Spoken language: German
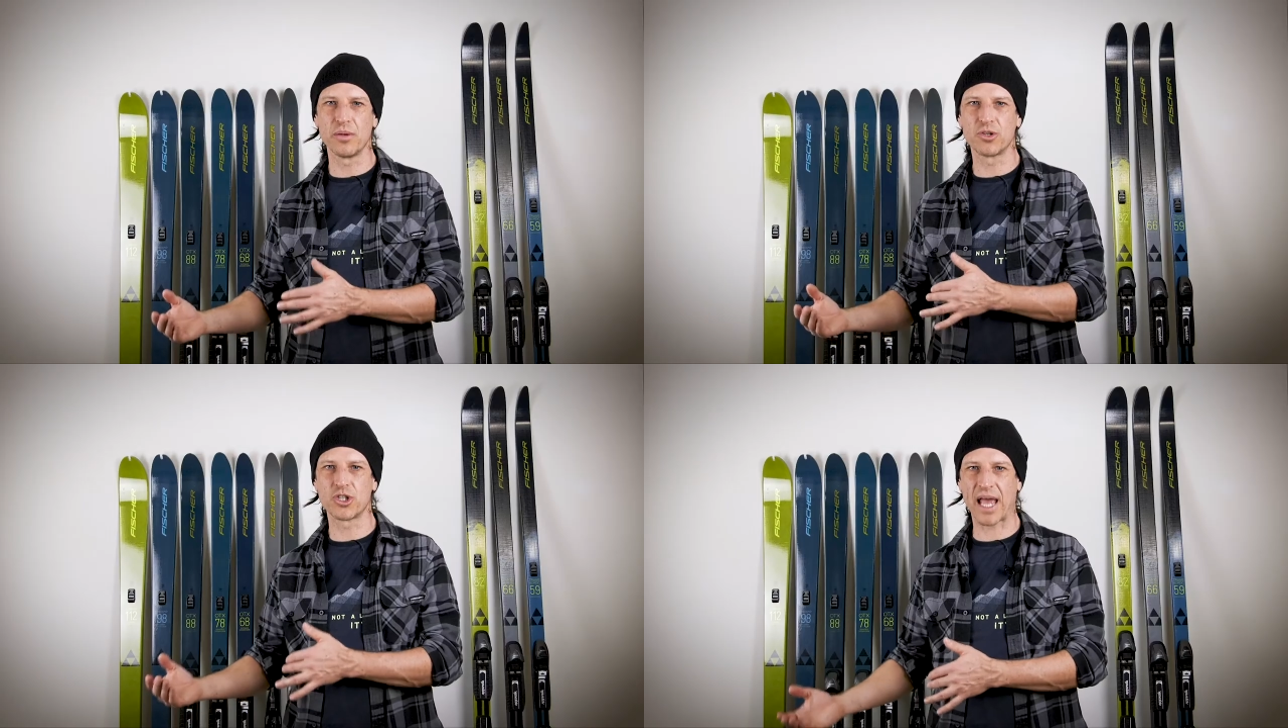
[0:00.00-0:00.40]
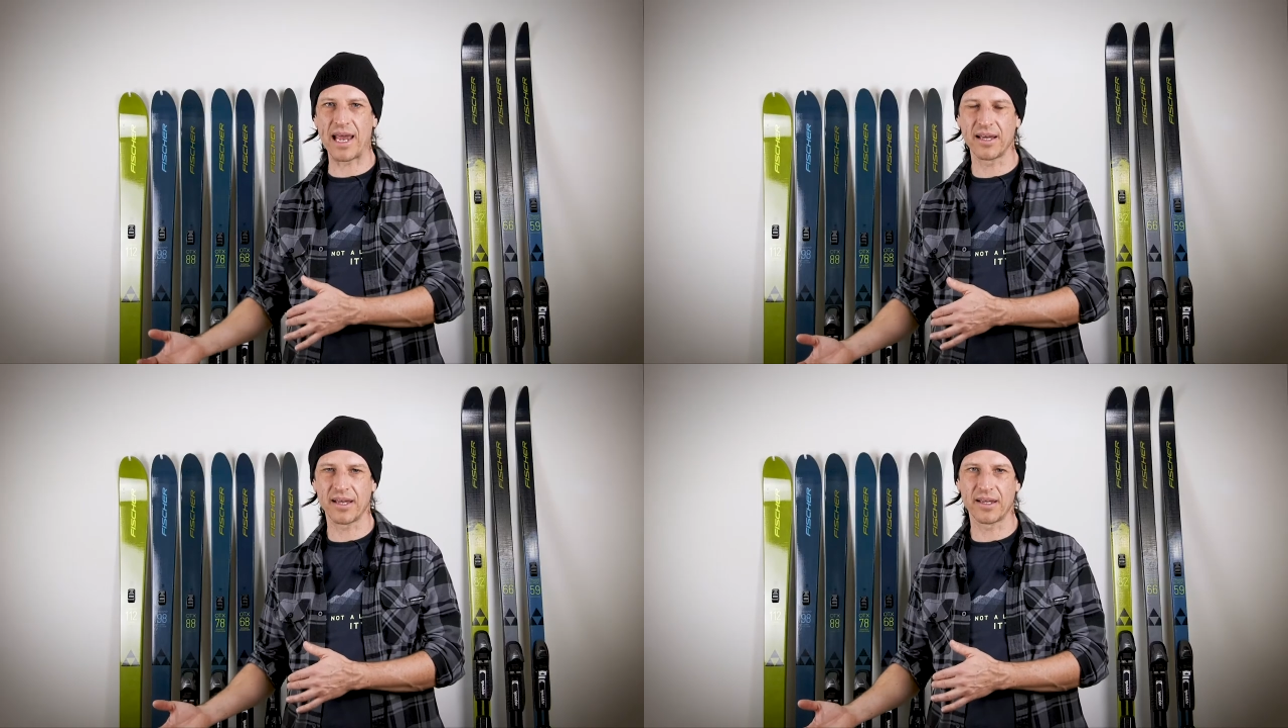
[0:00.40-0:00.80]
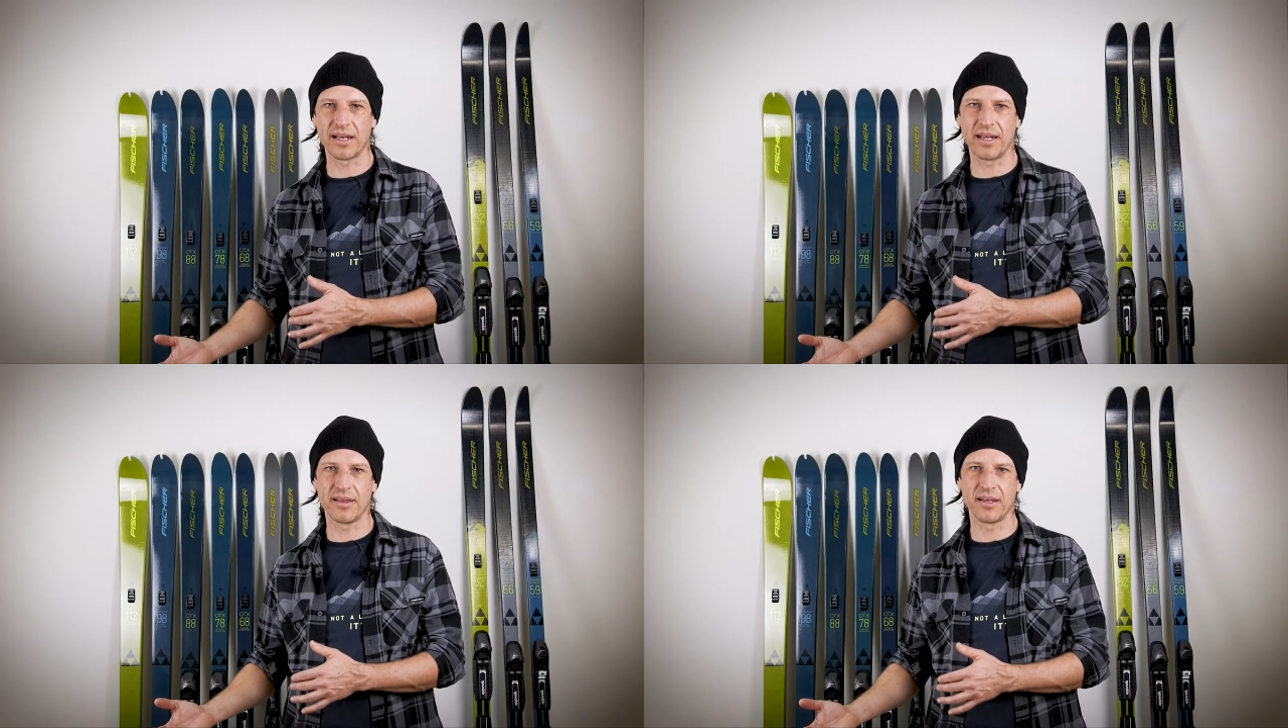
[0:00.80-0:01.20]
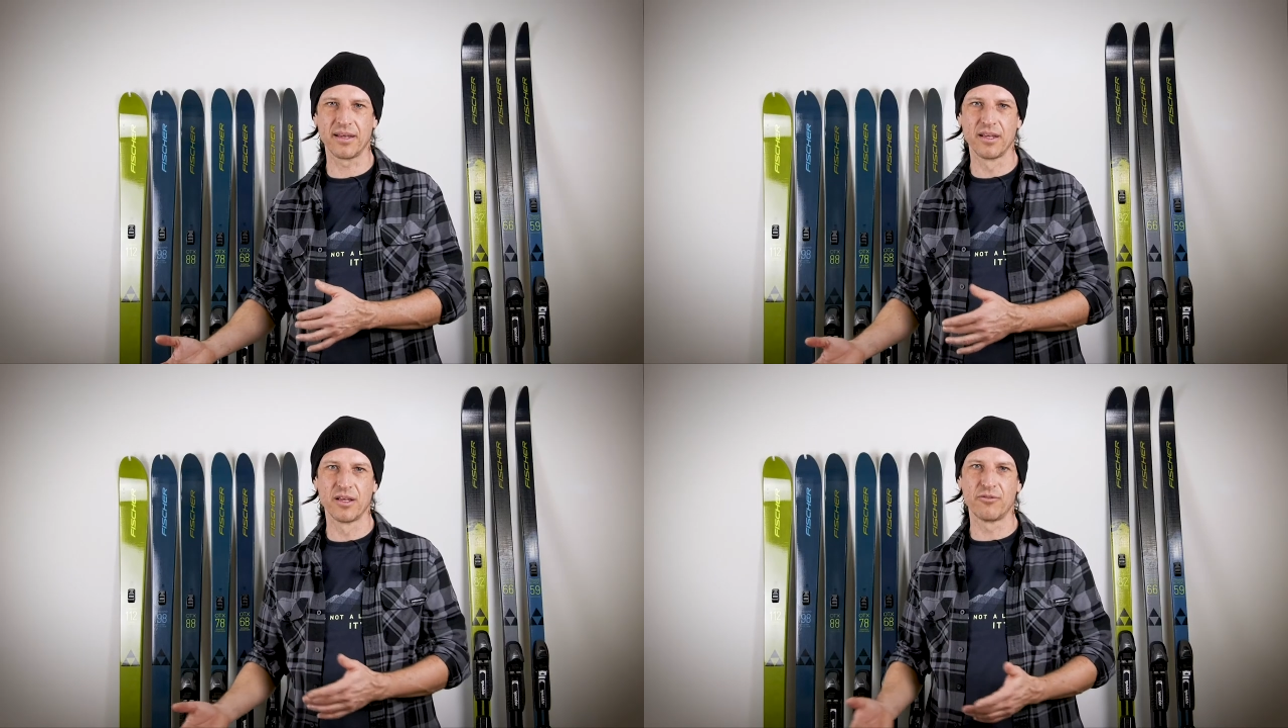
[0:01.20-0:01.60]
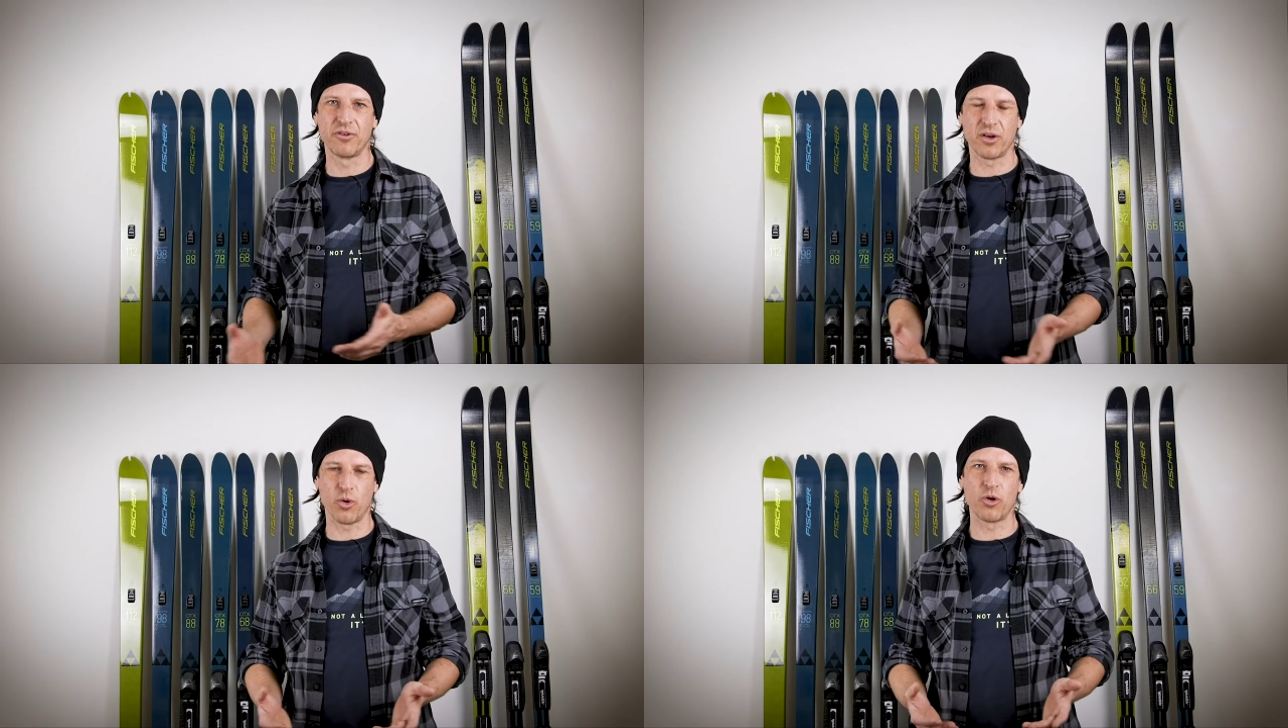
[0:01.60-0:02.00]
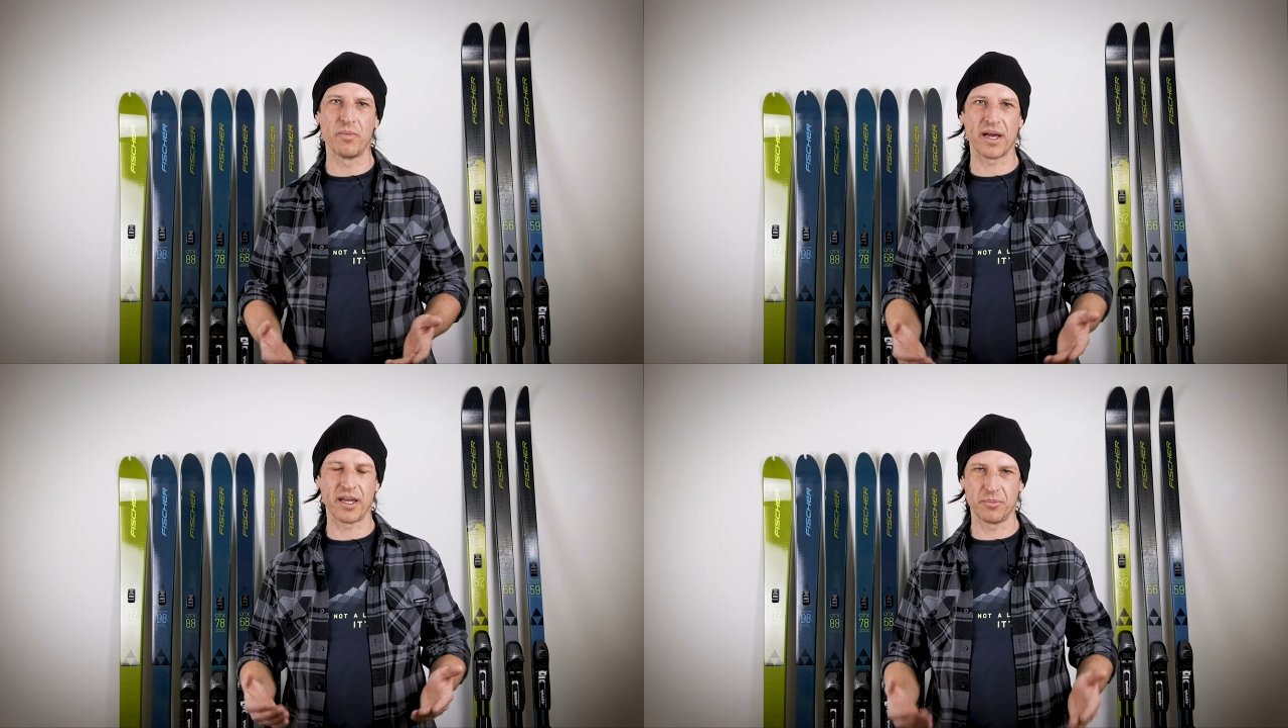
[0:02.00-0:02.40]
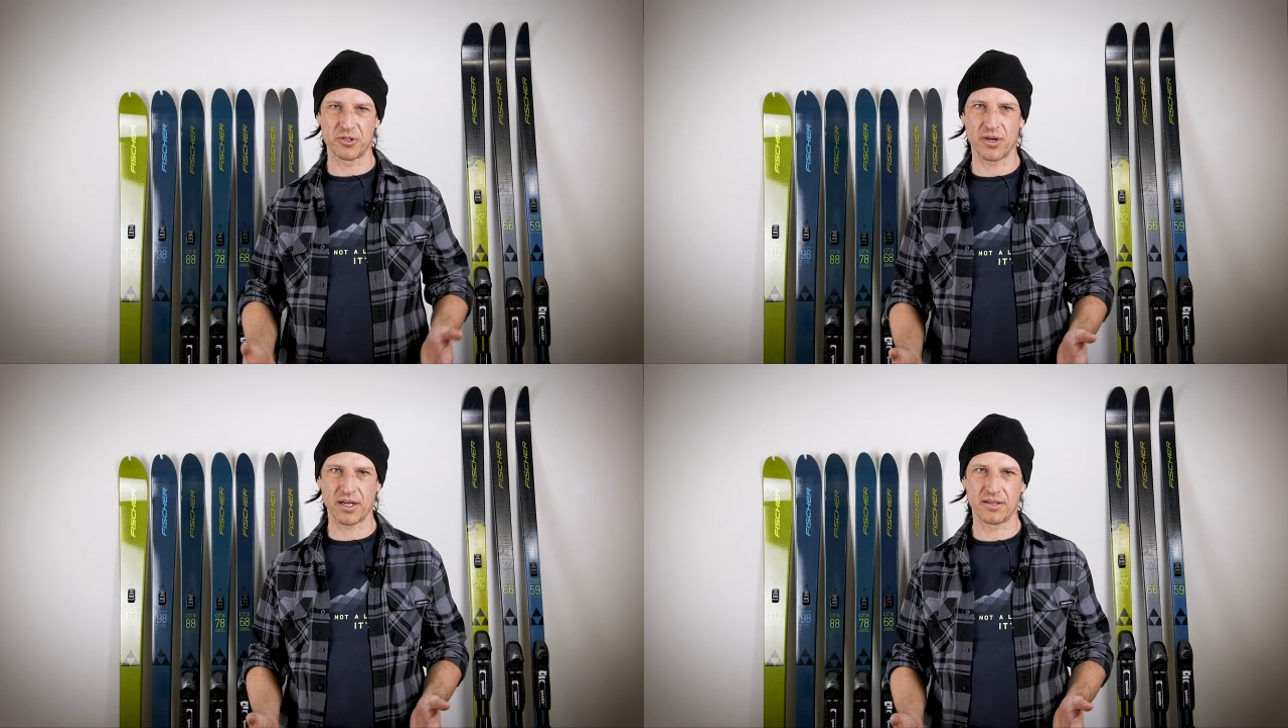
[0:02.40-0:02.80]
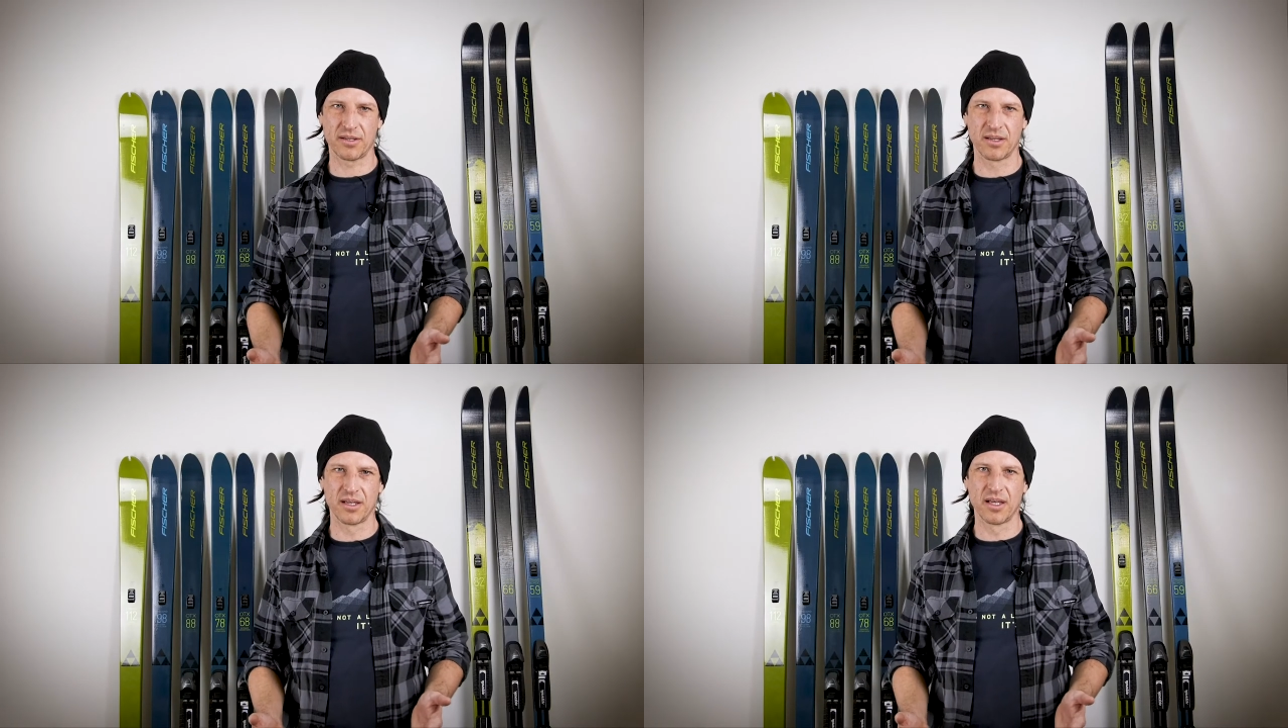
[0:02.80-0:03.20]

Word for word: im steileren Gelände für noch mehr Grip sorgt.